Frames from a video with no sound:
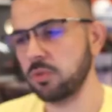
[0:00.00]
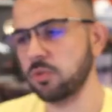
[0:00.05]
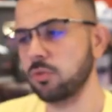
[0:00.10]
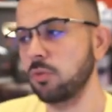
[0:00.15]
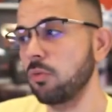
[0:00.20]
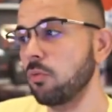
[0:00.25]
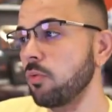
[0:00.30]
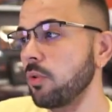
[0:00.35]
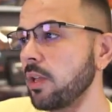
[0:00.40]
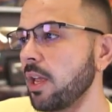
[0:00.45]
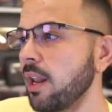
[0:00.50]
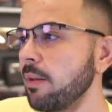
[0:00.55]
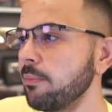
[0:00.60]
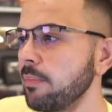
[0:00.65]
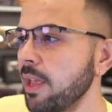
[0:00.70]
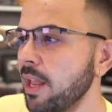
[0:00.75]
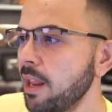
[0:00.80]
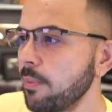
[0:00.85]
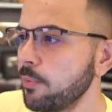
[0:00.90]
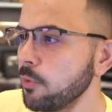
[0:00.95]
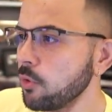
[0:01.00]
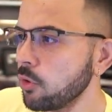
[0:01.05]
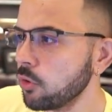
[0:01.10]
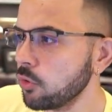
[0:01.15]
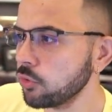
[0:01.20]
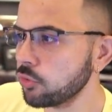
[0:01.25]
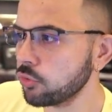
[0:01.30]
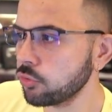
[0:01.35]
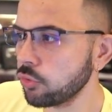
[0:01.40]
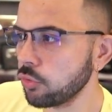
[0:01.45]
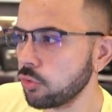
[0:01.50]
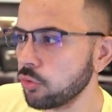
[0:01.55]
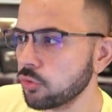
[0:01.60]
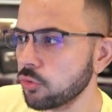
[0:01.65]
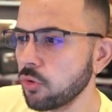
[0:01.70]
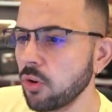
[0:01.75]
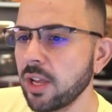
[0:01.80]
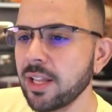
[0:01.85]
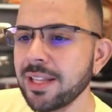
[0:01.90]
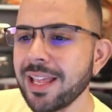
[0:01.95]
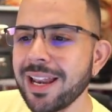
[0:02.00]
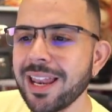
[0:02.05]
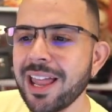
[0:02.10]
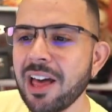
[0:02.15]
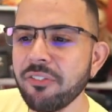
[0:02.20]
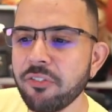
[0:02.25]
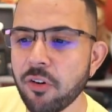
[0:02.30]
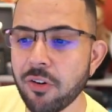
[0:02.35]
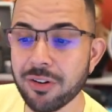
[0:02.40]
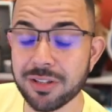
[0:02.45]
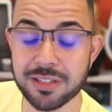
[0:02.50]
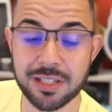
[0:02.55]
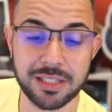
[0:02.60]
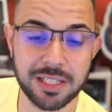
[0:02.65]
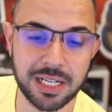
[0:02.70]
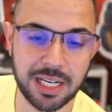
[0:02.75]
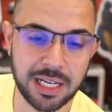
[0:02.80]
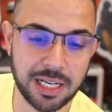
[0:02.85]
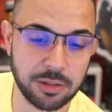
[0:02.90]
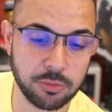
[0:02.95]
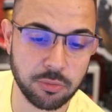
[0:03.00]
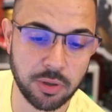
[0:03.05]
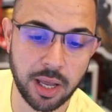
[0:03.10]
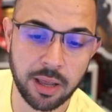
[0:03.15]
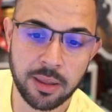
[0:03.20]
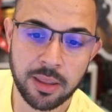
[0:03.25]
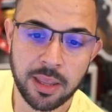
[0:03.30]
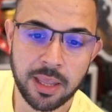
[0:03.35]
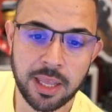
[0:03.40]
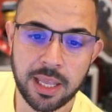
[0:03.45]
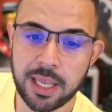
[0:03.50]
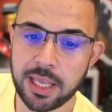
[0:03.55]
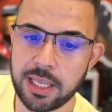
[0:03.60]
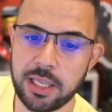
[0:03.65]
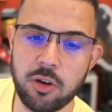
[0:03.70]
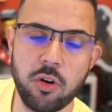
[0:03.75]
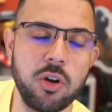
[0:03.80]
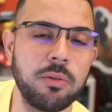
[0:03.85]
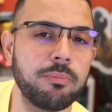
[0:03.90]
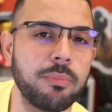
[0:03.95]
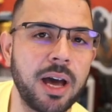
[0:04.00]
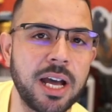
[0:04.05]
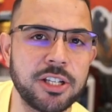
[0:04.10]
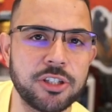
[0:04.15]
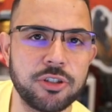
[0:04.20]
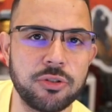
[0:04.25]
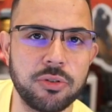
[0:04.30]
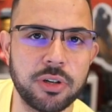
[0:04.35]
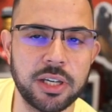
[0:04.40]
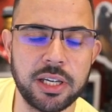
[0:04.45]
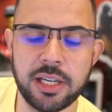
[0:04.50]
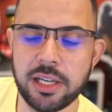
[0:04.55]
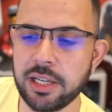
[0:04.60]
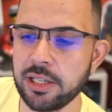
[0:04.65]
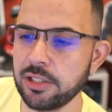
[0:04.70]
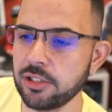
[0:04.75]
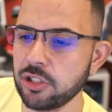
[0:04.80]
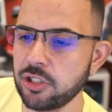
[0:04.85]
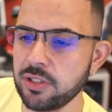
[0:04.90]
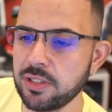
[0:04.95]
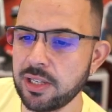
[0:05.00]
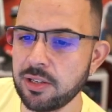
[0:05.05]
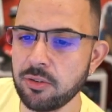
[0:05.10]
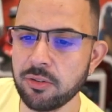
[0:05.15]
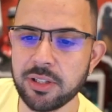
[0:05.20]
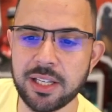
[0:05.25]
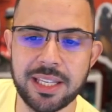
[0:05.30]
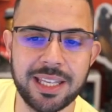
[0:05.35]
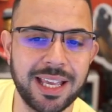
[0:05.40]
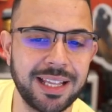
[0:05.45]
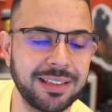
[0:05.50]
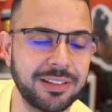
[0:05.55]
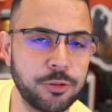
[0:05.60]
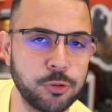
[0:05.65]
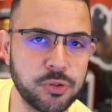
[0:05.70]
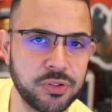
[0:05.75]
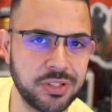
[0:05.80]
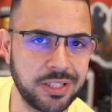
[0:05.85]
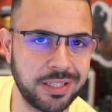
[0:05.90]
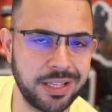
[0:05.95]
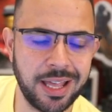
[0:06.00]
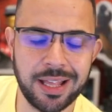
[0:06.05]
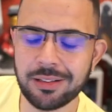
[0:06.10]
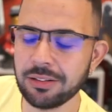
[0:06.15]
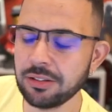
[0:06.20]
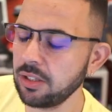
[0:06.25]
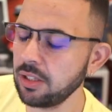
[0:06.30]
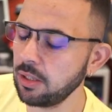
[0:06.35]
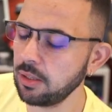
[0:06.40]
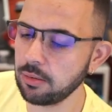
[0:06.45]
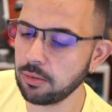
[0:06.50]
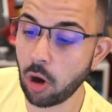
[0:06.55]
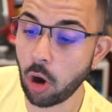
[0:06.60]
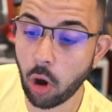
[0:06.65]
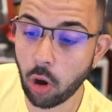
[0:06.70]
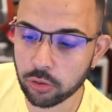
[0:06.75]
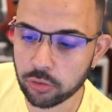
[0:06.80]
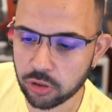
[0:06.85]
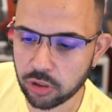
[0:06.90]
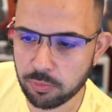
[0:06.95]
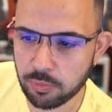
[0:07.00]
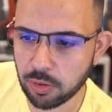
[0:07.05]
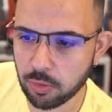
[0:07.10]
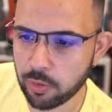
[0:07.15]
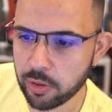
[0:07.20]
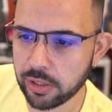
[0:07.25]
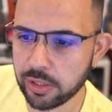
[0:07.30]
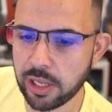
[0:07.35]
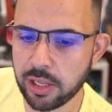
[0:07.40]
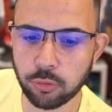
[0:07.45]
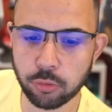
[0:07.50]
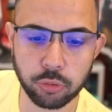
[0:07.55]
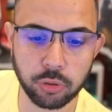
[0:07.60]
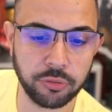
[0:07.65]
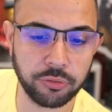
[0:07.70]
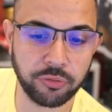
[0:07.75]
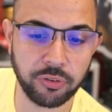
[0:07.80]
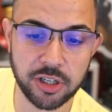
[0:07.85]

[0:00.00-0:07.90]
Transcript: Questo qui è il miele più costoso ed è la forza della natura. Io immagino che ci siano degli antiossidanti ottimi qui dentro che